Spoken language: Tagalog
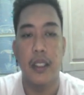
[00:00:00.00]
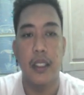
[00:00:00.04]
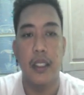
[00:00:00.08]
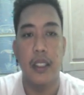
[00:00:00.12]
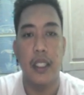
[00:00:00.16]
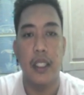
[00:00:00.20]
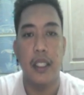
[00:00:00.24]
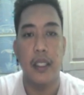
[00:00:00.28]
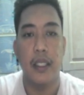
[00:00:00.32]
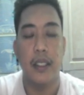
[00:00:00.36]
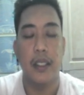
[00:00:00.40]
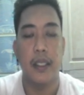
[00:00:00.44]

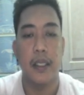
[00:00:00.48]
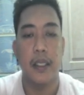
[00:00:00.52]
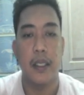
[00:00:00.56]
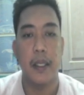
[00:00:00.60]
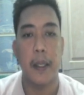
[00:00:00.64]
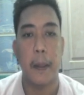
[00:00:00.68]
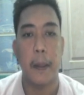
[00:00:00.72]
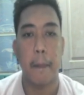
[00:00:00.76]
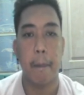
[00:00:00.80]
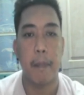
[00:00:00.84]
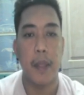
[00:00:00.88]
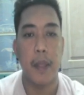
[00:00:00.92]
Ayan.
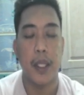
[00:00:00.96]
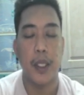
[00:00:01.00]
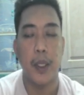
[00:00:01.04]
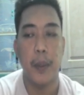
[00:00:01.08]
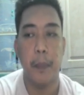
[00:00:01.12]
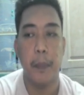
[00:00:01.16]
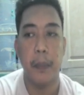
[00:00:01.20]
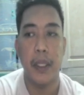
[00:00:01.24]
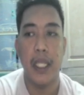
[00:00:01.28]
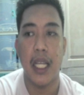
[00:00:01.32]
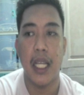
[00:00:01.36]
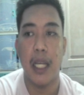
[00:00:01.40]
Ito
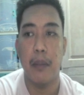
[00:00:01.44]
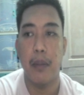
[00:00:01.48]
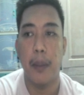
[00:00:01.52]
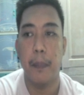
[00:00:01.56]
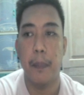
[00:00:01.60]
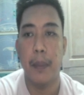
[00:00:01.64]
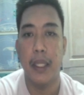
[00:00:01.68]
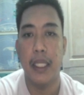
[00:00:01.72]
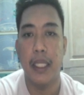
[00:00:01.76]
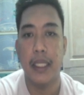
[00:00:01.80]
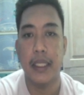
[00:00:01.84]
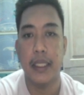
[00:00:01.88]
yung
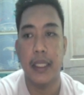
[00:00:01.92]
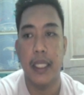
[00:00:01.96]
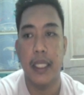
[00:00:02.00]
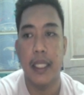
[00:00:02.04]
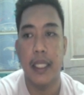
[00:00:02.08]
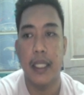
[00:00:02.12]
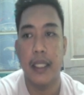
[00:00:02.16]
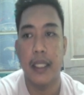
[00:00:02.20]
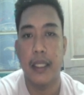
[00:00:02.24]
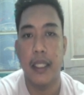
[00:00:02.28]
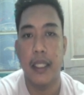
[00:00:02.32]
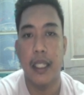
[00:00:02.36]
pinakamabilis
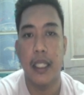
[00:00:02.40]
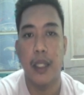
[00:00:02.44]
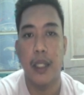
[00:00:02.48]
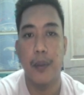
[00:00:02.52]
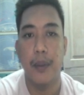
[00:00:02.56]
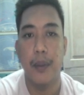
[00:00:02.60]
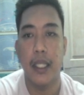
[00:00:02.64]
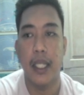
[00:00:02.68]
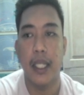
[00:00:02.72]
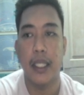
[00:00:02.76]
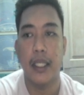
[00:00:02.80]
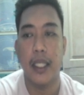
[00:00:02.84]
na
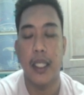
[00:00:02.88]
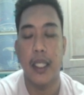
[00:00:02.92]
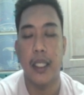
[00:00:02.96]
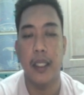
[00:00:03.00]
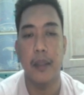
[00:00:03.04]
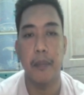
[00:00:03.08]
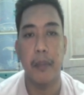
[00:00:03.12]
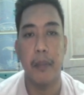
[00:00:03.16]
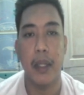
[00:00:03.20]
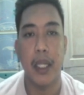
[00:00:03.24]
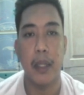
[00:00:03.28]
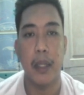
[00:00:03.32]
gagawin
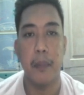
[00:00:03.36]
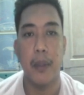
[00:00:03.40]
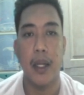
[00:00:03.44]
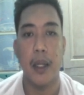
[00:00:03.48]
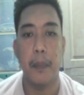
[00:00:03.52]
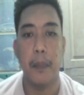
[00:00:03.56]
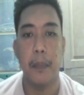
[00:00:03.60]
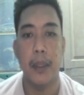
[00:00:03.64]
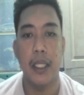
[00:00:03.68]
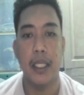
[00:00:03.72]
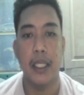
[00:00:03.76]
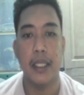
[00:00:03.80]
natin para
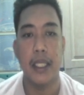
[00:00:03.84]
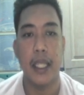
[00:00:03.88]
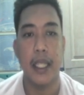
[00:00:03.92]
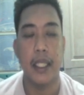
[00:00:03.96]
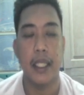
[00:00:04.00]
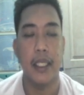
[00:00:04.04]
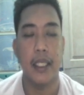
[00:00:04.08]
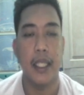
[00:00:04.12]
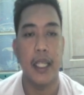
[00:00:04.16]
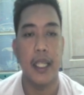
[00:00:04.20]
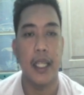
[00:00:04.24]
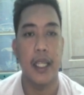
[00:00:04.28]
makabili
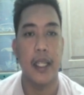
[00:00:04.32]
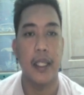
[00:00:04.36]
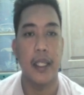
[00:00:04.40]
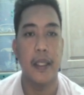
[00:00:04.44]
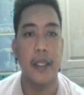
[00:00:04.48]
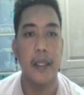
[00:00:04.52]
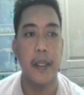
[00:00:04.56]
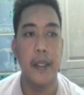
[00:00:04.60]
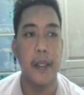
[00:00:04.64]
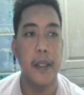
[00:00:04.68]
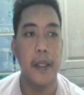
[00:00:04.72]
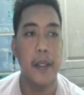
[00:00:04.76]
tayo ng
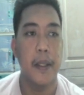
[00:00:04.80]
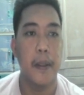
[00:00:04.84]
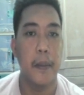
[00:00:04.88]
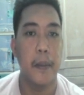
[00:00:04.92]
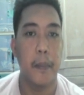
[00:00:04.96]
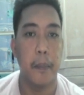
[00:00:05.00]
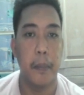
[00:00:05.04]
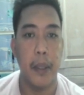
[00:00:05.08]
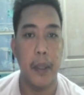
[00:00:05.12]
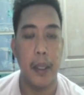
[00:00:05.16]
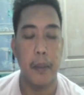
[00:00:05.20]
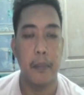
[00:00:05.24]

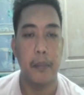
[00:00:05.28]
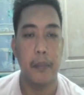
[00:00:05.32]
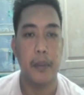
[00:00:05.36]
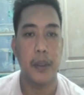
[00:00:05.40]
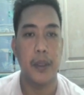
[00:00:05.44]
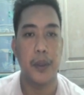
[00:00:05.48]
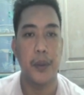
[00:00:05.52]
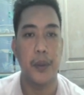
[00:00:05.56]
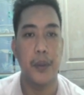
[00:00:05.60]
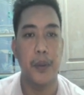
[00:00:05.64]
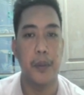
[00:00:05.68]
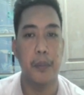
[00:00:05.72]
BEM.
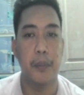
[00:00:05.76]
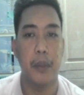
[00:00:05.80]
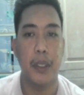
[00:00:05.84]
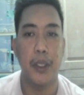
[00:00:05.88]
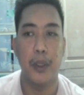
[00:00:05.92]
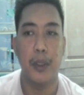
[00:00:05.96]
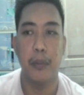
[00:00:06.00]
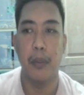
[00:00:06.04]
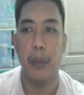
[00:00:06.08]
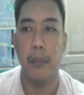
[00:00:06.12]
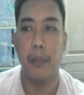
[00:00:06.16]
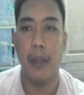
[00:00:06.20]
So,
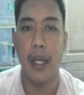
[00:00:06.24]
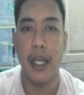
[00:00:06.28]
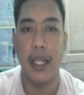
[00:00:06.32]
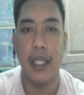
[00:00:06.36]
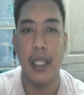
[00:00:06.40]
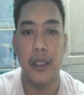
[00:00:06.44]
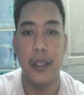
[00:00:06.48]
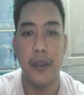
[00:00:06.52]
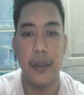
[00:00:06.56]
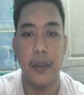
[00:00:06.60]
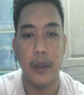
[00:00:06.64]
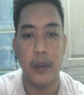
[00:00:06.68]
medyo
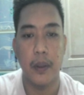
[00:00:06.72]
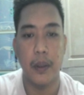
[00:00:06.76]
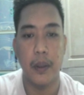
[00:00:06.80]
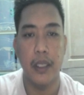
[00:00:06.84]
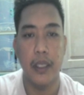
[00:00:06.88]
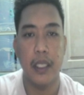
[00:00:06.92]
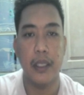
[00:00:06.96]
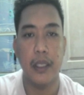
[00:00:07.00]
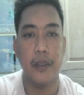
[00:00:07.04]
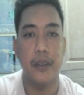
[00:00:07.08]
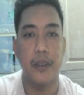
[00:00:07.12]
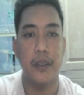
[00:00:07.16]
mabagal yung
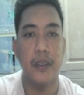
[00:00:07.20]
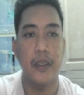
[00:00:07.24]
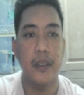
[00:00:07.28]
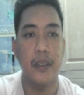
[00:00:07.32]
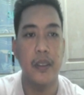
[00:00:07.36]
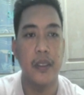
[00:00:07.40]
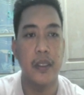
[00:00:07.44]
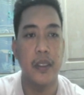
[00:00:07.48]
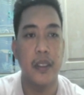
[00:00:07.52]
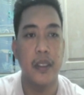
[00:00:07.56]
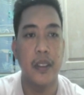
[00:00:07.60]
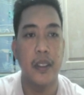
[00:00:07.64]
internet ko.
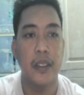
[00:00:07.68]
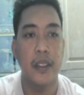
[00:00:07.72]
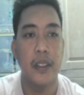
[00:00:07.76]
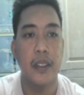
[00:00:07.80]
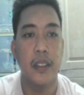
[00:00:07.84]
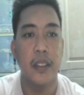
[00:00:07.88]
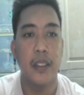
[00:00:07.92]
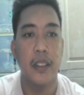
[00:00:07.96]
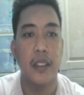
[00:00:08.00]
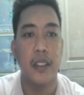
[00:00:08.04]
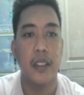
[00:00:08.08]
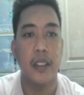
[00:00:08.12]

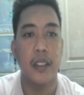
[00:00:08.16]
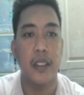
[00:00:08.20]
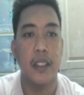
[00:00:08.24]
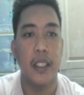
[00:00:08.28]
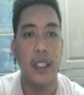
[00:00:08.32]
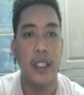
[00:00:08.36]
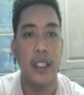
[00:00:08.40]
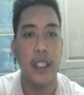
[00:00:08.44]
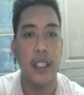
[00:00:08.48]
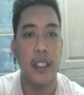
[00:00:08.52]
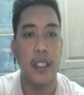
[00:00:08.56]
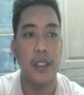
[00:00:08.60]

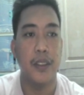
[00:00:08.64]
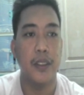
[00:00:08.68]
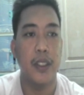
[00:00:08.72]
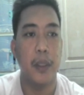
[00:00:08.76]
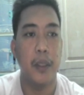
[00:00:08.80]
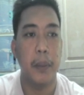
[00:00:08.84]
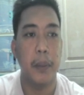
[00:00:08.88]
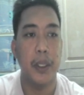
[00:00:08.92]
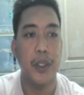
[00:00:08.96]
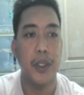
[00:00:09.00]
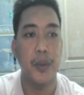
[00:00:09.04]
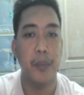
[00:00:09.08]
Yan. Ito
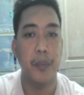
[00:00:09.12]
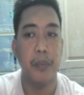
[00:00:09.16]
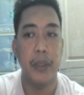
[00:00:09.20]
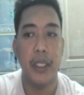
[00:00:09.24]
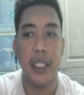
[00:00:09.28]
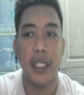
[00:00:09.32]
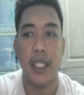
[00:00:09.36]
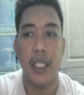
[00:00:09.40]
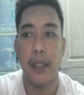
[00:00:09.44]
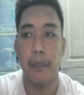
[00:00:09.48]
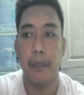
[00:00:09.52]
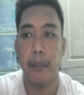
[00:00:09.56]
naman yung
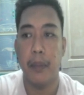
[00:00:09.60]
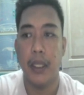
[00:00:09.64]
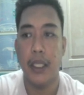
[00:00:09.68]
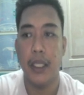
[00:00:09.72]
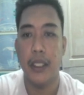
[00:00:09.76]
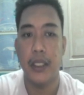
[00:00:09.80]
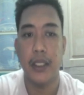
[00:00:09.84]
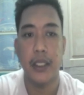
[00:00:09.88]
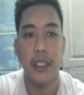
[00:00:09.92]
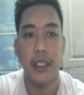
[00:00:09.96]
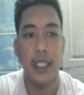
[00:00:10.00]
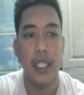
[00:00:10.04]

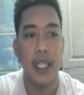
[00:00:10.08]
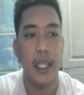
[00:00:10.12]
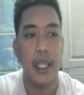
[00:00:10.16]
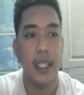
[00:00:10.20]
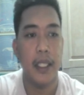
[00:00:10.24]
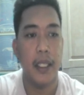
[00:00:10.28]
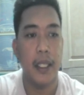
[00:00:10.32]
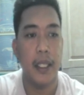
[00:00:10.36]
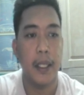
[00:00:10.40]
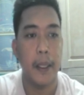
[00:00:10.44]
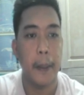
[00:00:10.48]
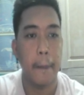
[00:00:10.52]
pinaka-page
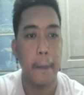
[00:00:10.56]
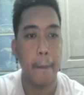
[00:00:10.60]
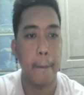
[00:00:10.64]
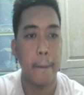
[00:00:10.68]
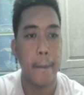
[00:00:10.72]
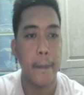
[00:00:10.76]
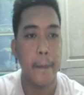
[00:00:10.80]
nila. Yan.